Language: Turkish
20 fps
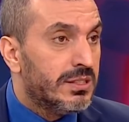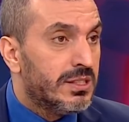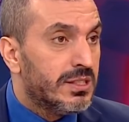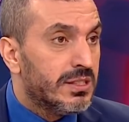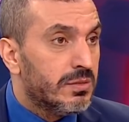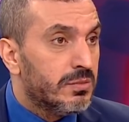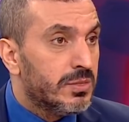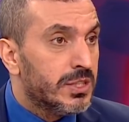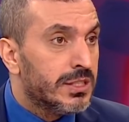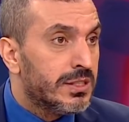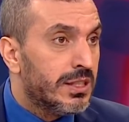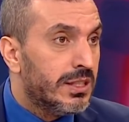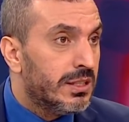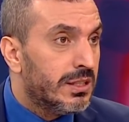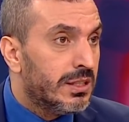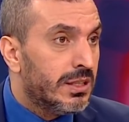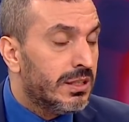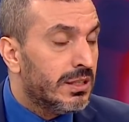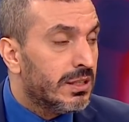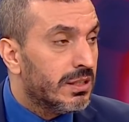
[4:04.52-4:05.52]
sicilimizle
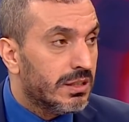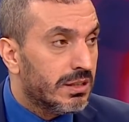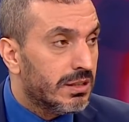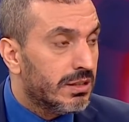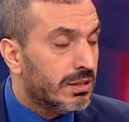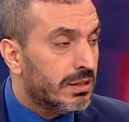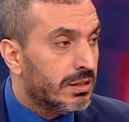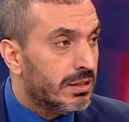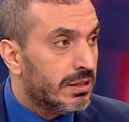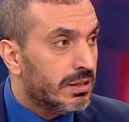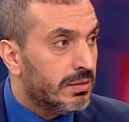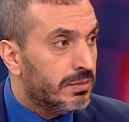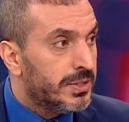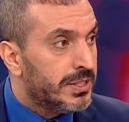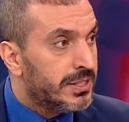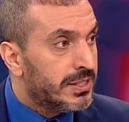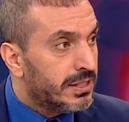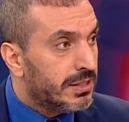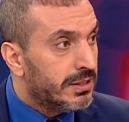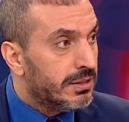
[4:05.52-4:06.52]
ilgili e,
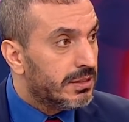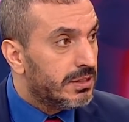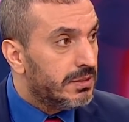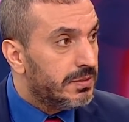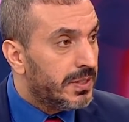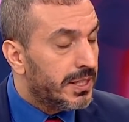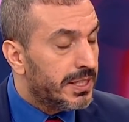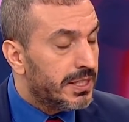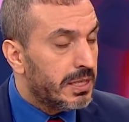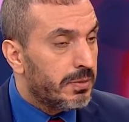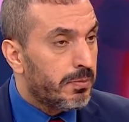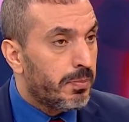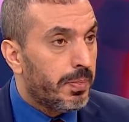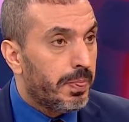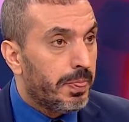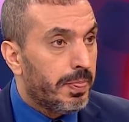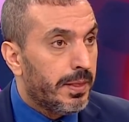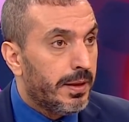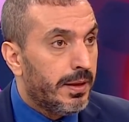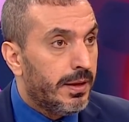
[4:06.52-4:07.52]
bir sıkıntı var
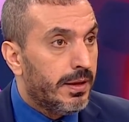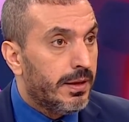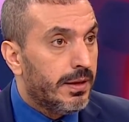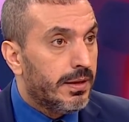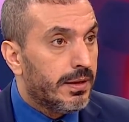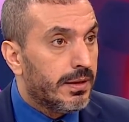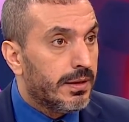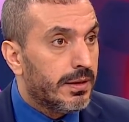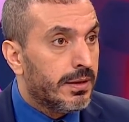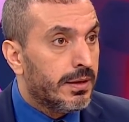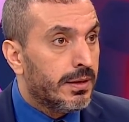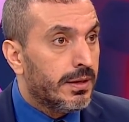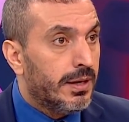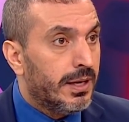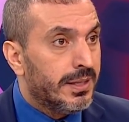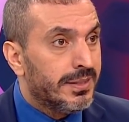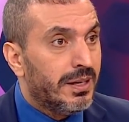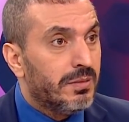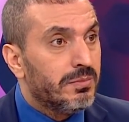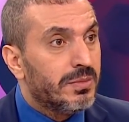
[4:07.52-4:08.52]
e,
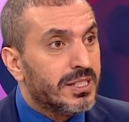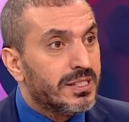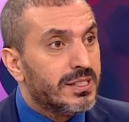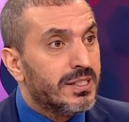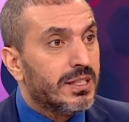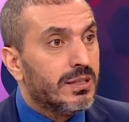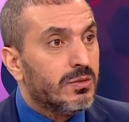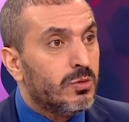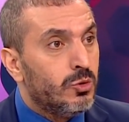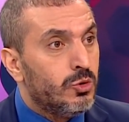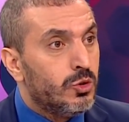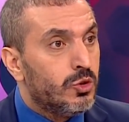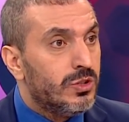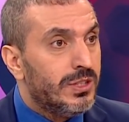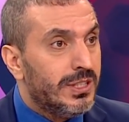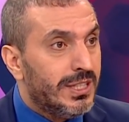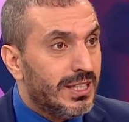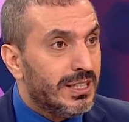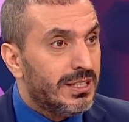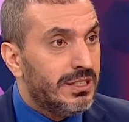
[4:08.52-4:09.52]
adamlar sana
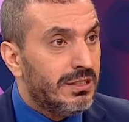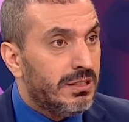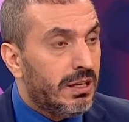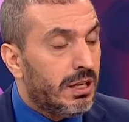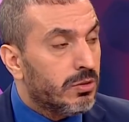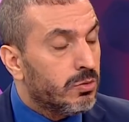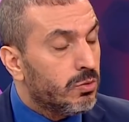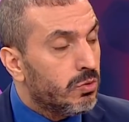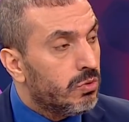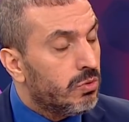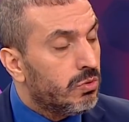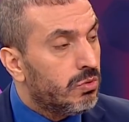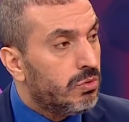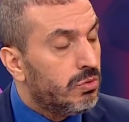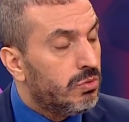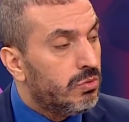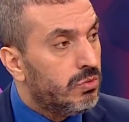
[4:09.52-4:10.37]
oyuncuyu niye kiralıyor?